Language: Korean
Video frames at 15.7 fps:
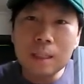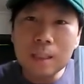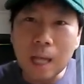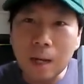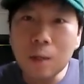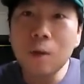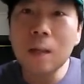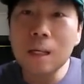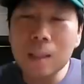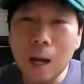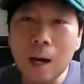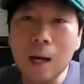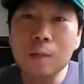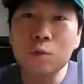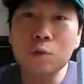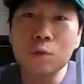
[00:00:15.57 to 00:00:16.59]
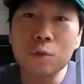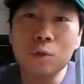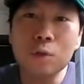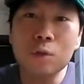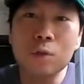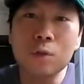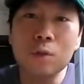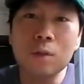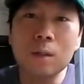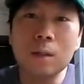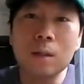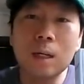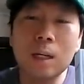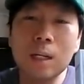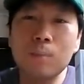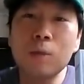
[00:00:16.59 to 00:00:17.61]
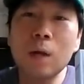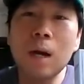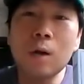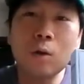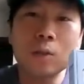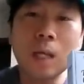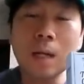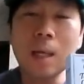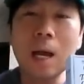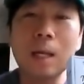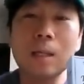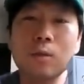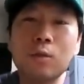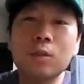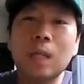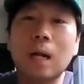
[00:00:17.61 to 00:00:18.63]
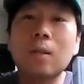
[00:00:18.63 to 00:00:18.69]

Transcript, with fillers: 작년에 사가지고, 그러니까 리뷰하려고 산 게 아니고,